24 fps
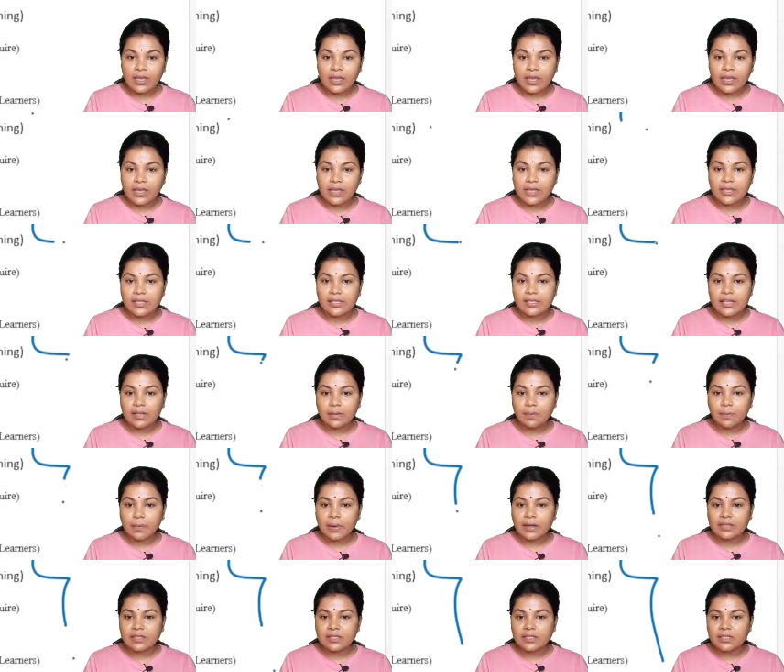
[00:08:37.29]
এই যে
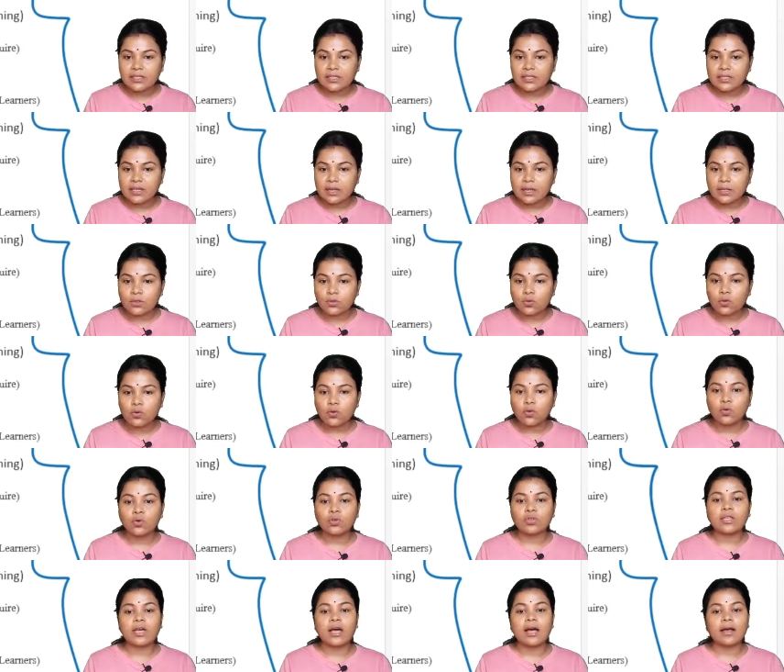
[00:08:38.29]
পাঁচটা
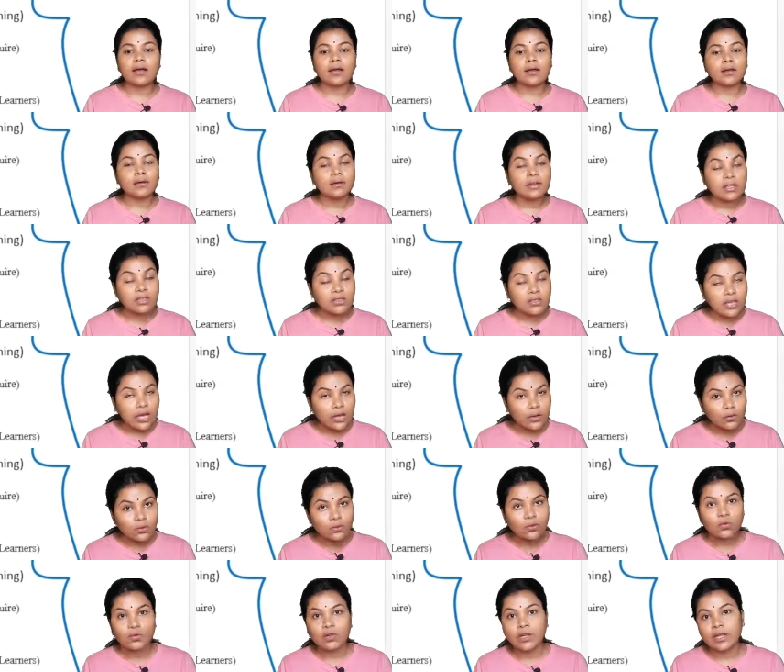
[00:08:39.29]
দক্ষতা নির্ধারণ
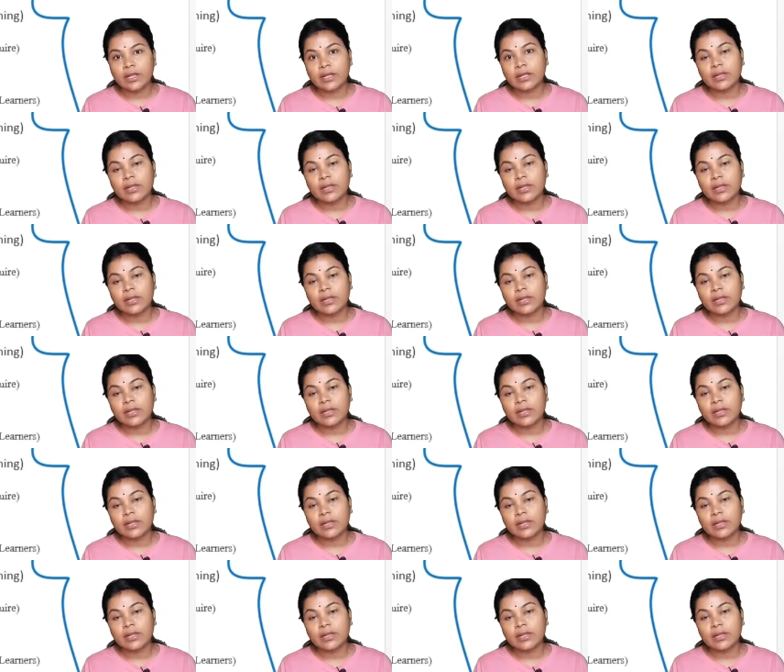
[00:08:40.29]
করে